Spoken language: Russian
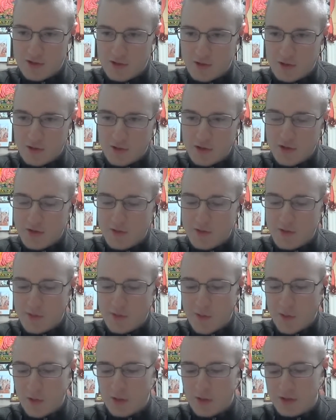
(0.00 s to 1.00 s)
Гурдев не
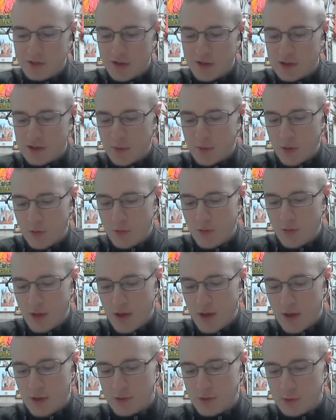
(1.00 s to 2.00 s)
беспокоился о своем
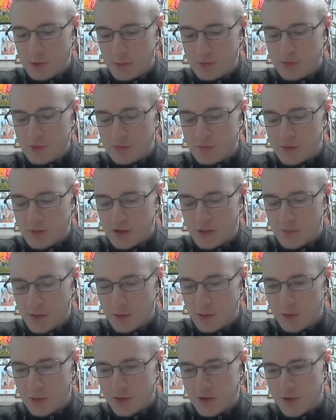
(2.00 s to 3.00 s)
собственном
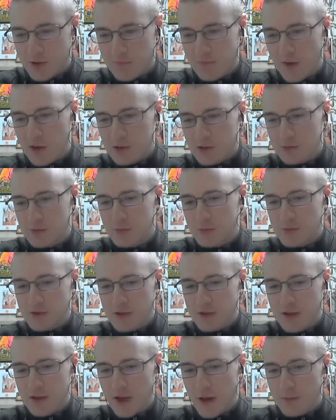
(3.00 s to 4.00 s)
благополучии, а думал
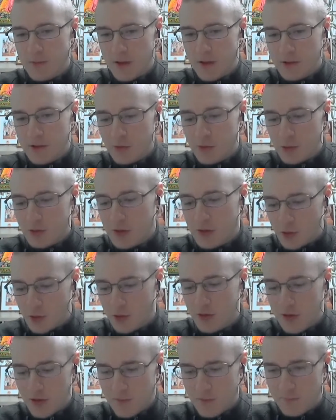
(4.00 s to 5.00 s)
постоянно о благе других
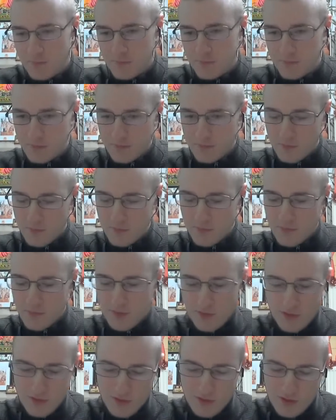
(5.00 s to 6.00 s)
людей,
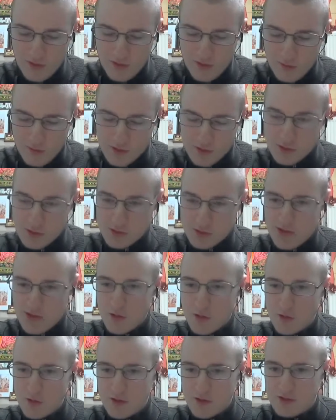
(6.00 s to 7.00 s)
потому что не
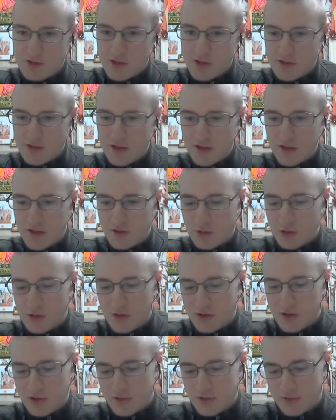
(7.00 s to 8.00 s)
мог видеть страдания
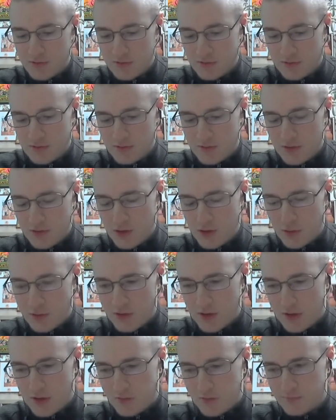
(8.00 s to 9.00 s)
других
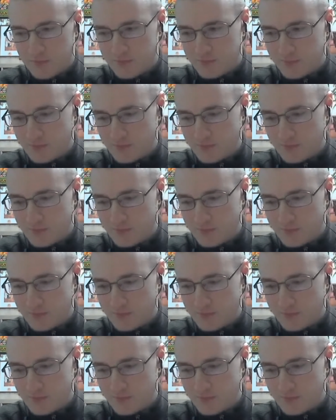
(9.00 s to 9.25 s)
людей.